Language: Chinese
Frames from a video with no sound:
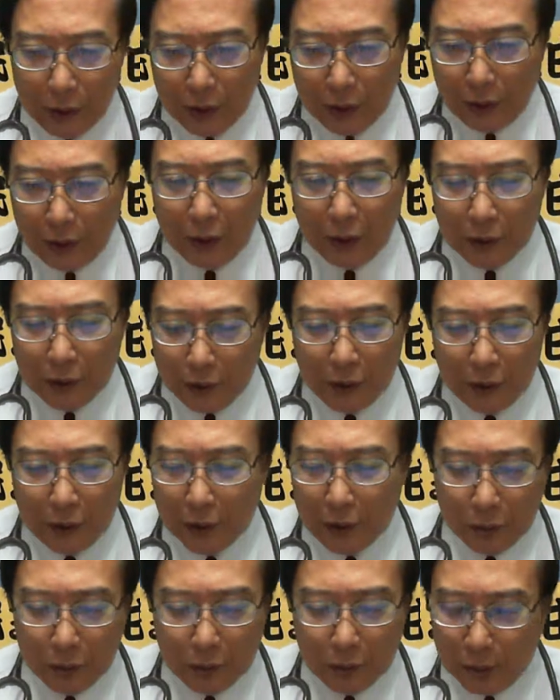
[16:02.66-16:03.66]
已经
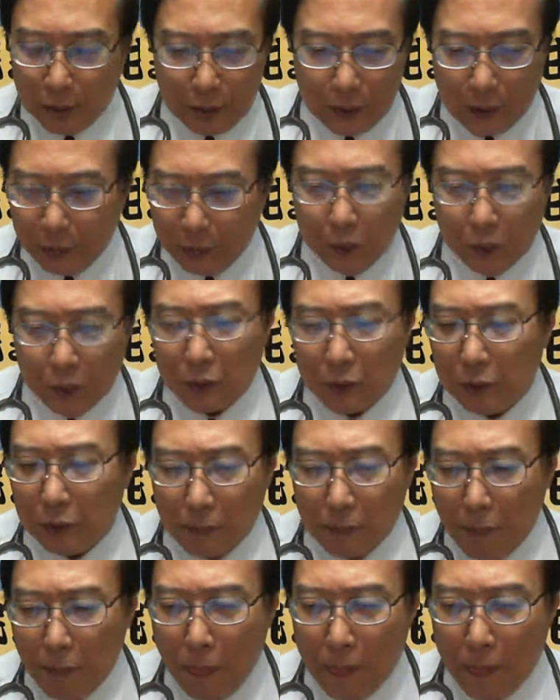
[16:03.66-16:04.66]
是差不多，
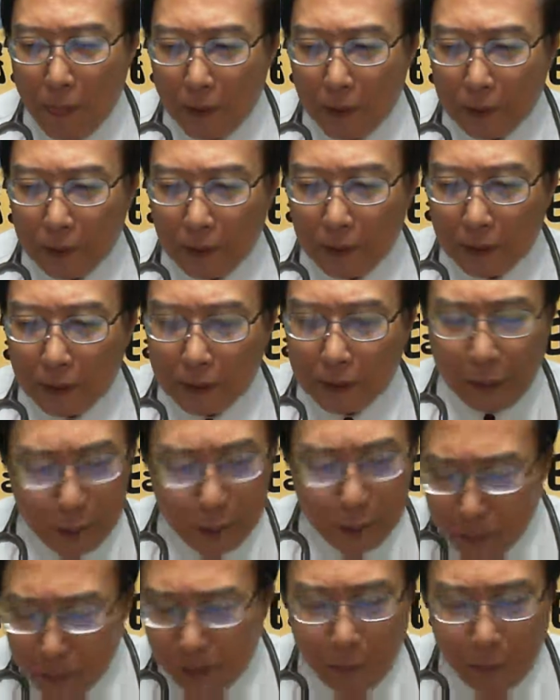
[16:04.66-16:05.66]
差不
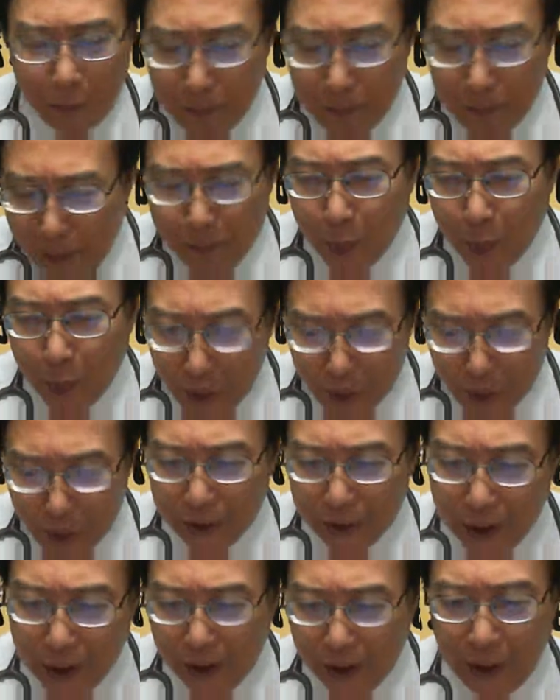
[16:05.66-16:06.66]
多讲免判到
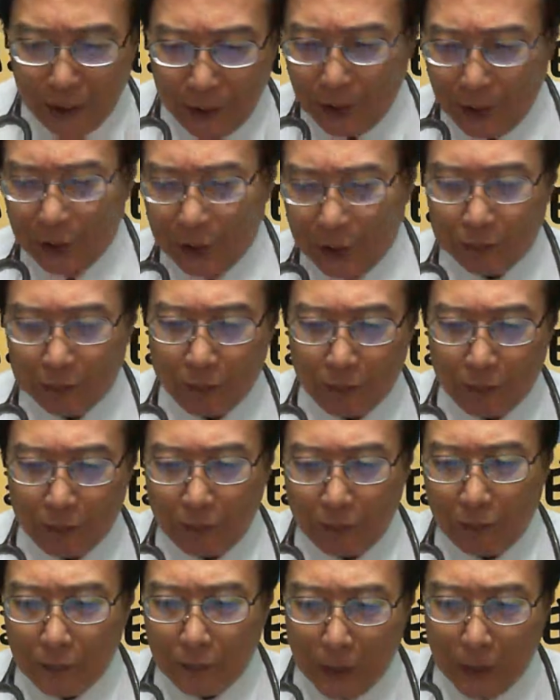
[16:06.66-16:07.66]
定谳啦。
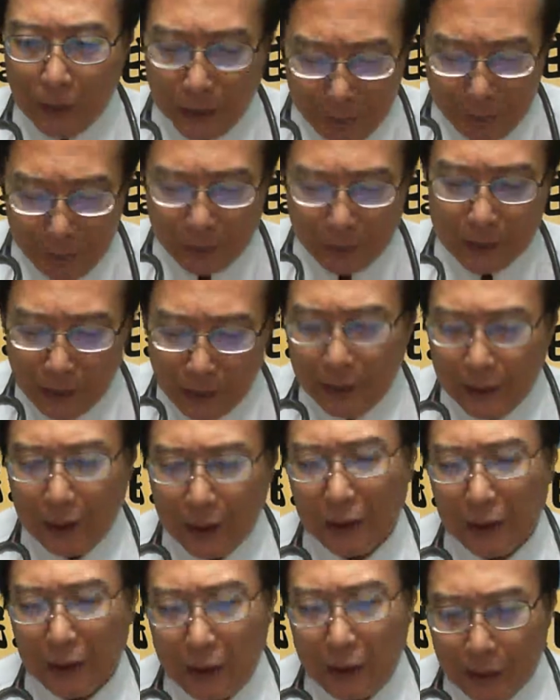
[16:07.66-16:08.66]
啊，咱嘛知
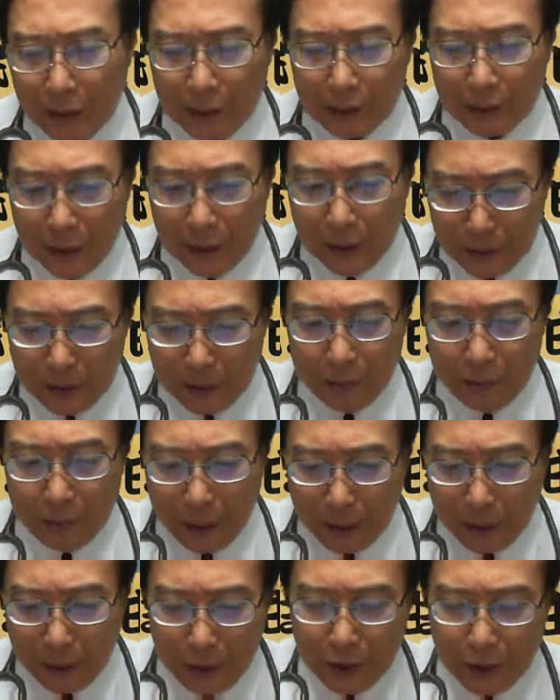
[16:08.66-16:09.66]
啦，但是要
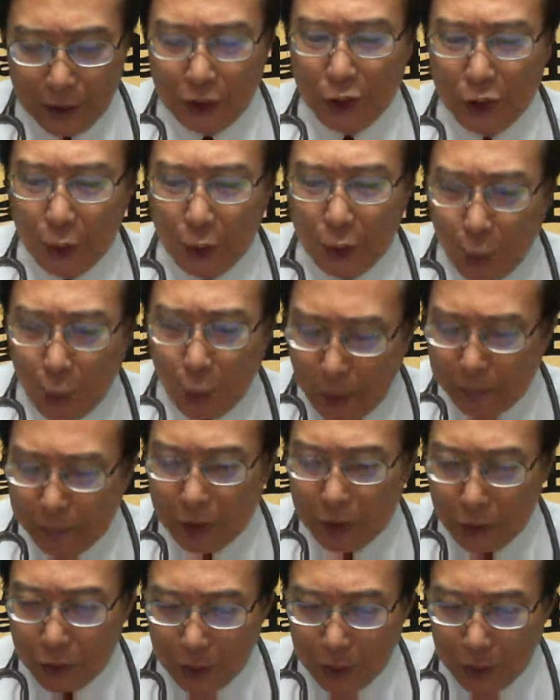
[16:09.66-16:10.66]
血要
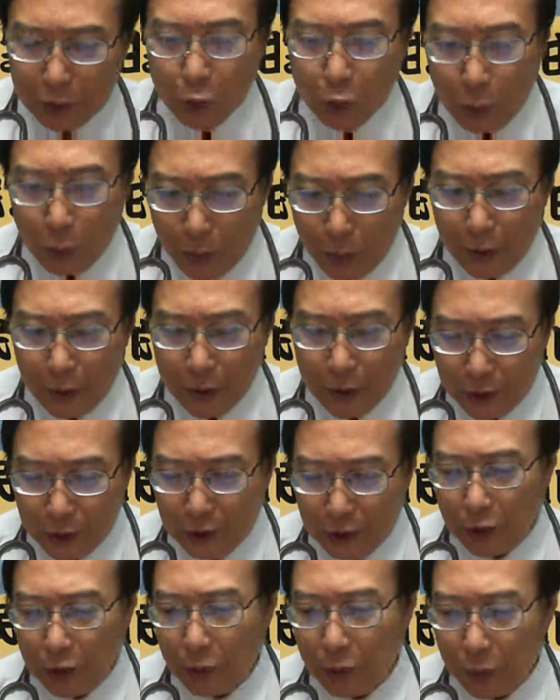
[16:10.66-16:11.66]
烧到左宝员的
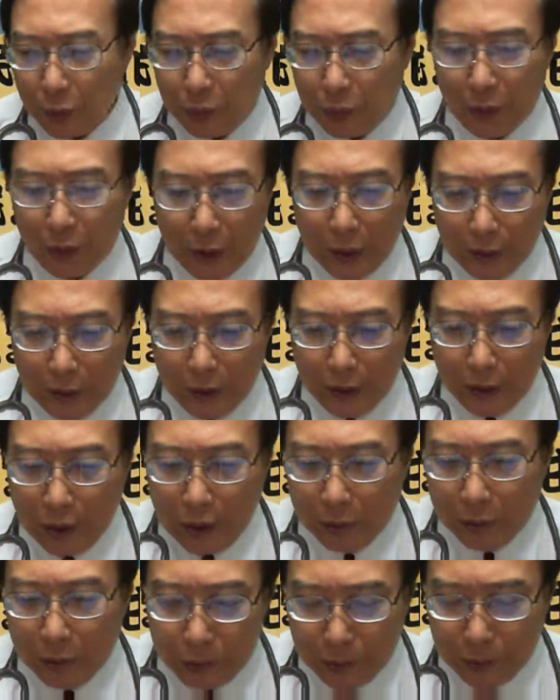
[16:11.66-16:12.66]
身躯，你一定
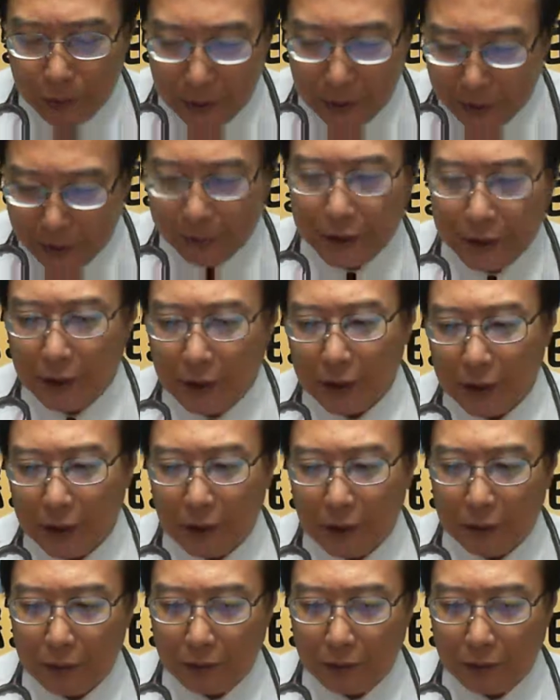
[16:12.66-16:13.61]
还有直接的证据。